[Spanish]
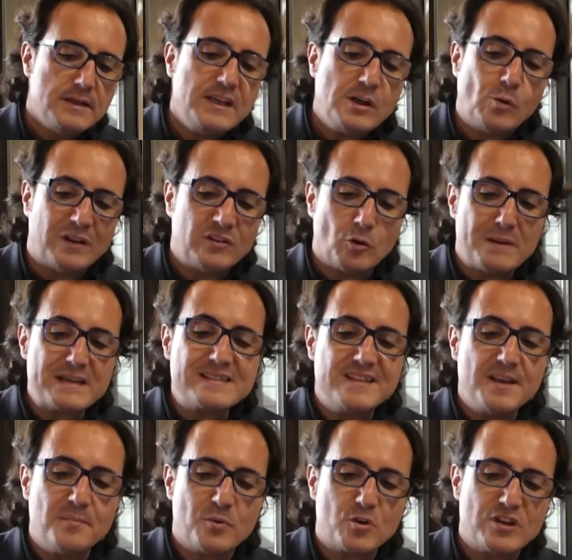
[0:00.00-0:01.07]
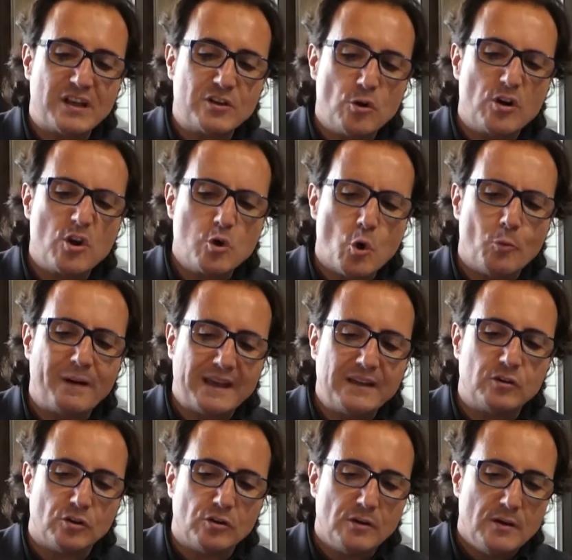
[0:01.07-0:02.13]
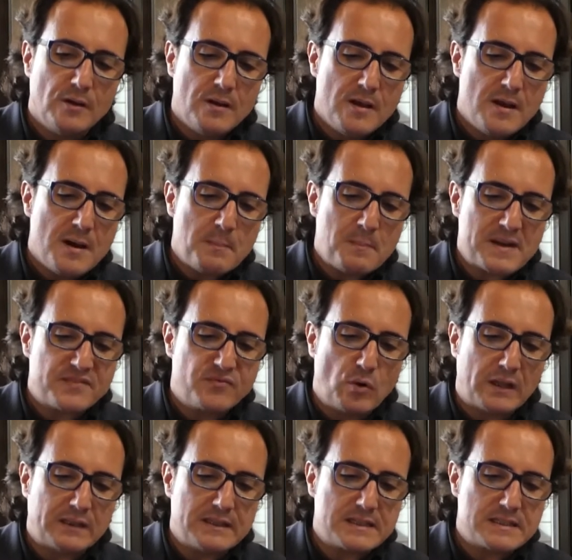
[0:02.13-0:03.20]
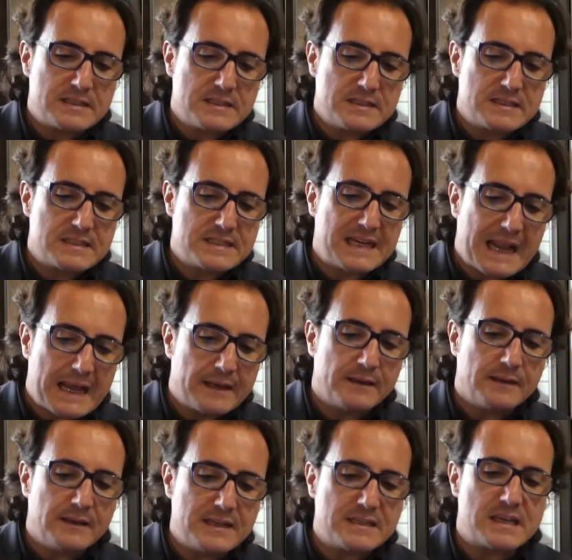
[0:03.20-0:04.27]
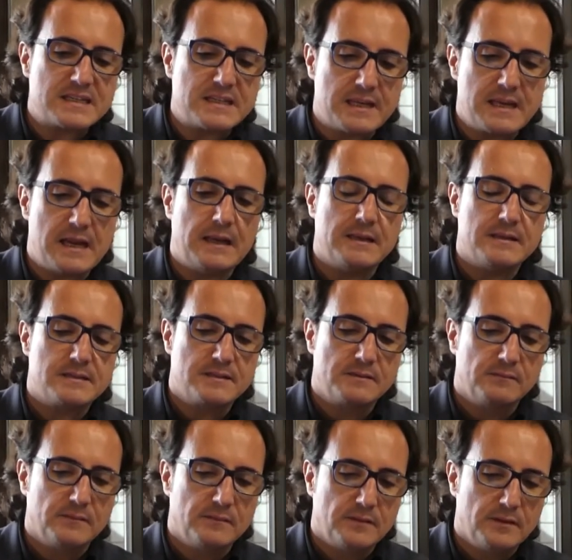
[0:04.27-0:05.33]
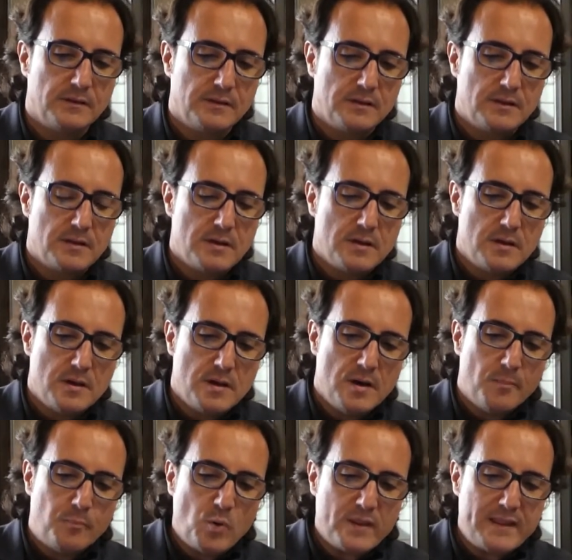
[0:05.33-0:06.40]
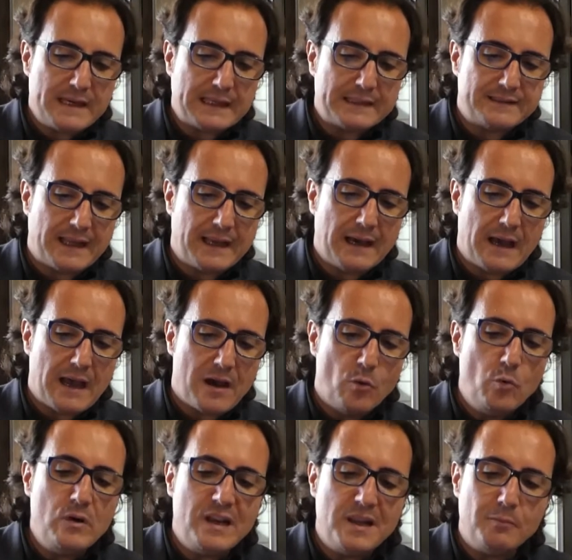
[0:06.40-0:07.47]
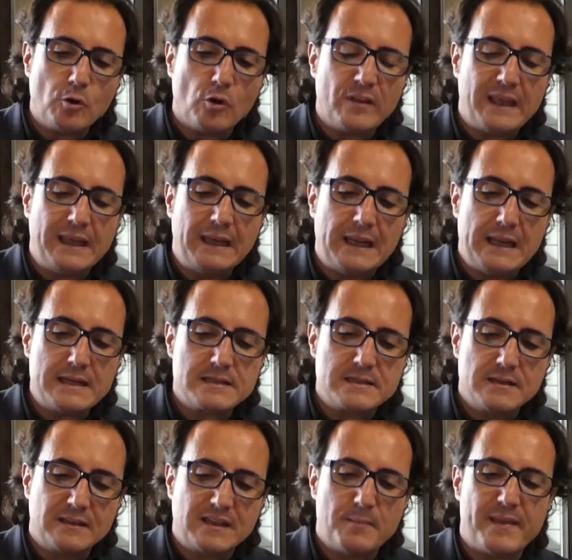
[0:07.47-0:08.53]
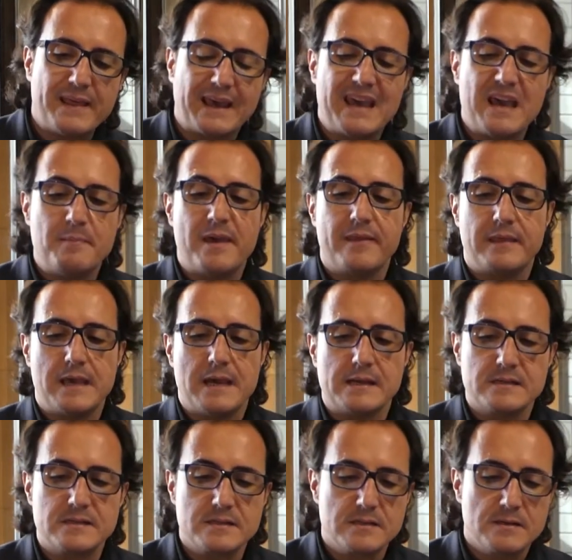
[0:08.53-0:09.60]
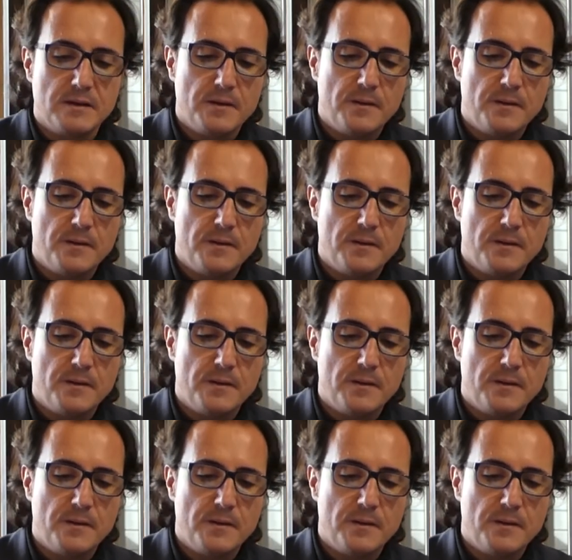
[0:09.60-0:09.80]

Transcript: Y cuanto más tiempo se ignore un objeto, más fuertes serán esas señales. Puede que tenga un libro de inglés que me dejé a medias.